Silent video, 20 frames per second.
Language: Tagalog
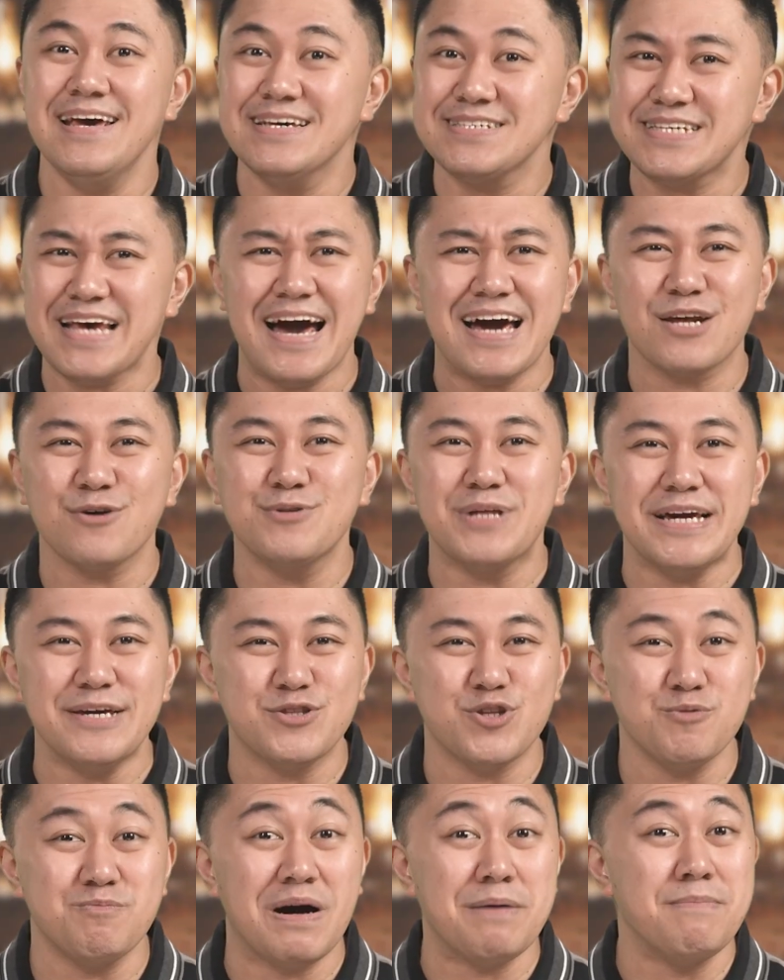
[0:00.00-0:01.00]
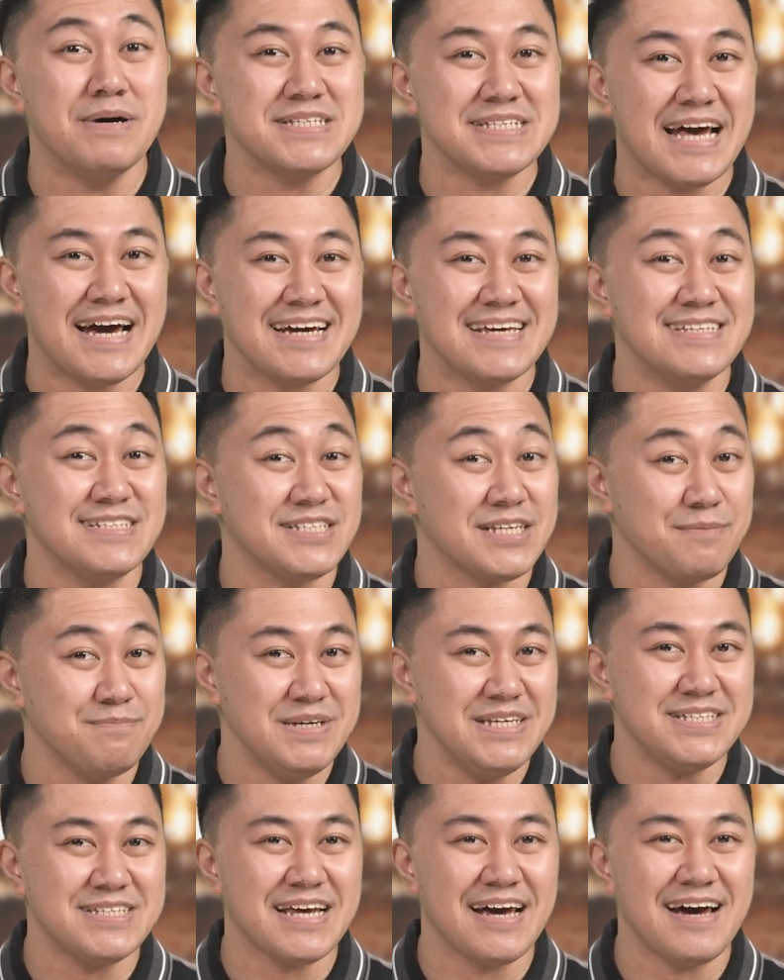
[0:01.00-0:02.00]
Sa araw na ito, babasahin sa
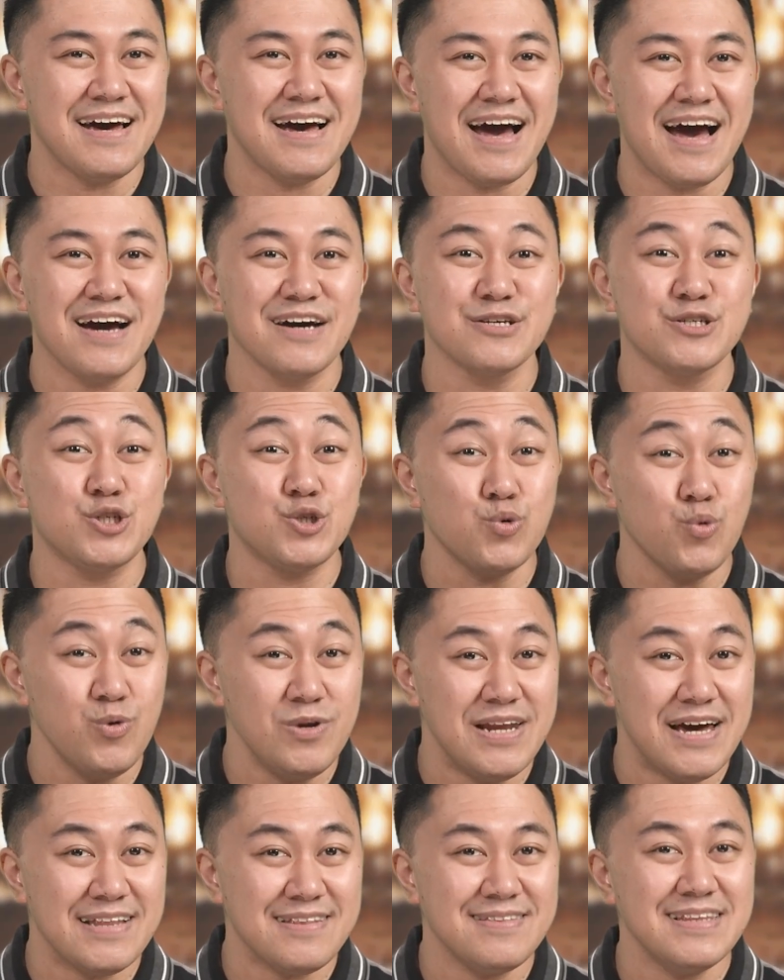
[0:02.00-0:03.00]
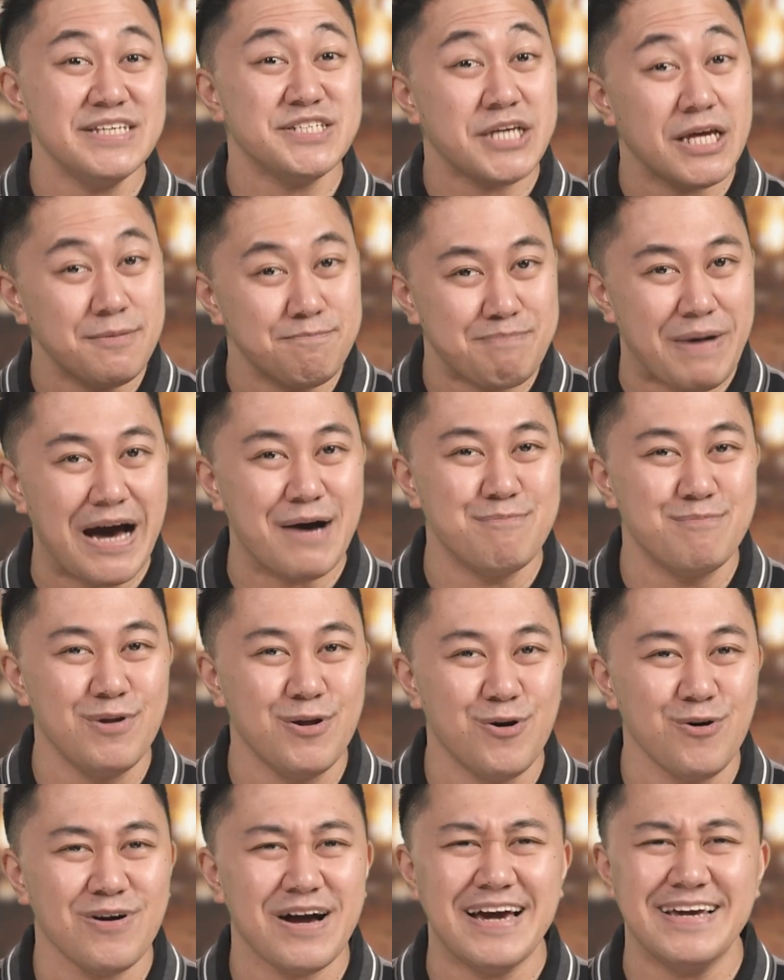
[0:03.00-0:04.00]
misa ang sulat ni San
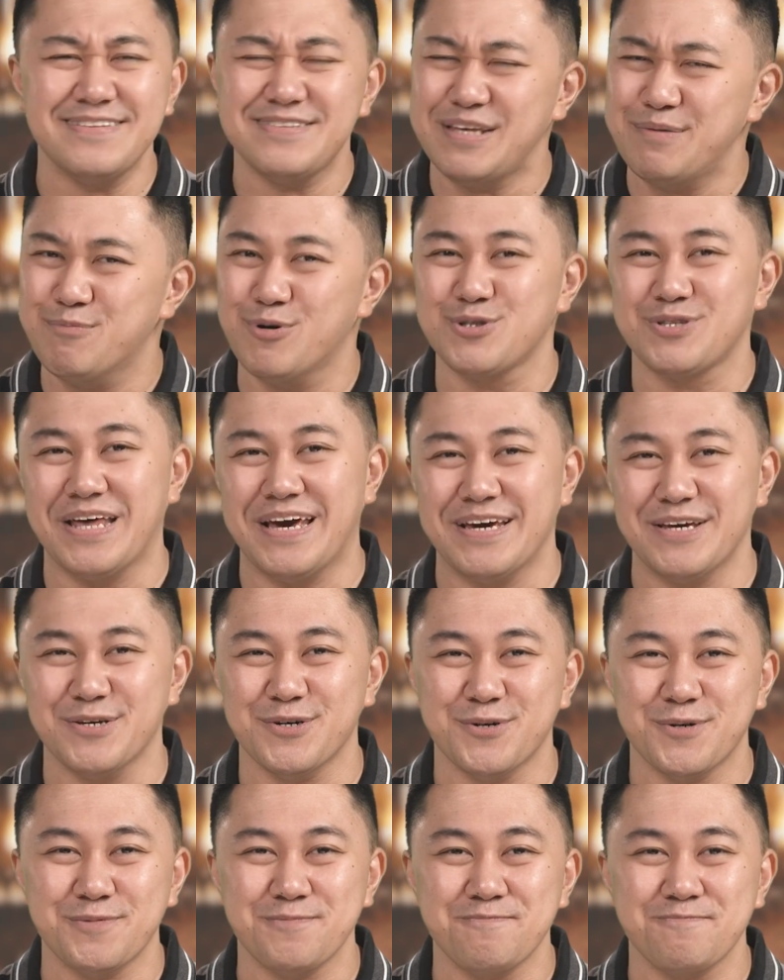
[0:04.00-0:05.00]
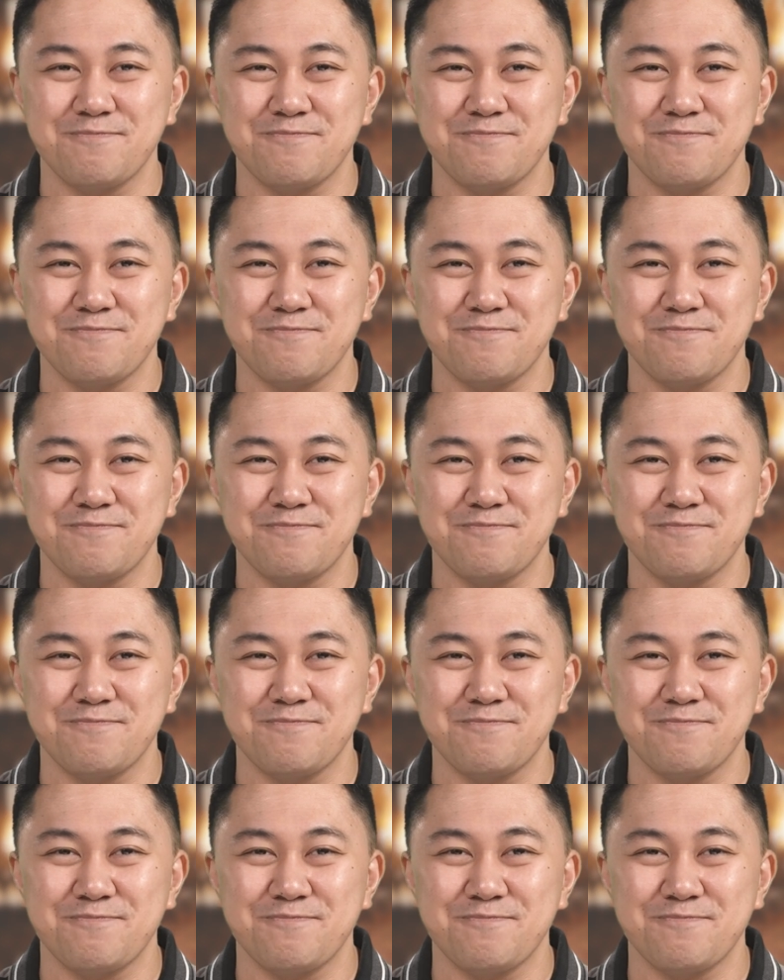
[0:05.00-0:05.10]
Pablo kay Timoteo.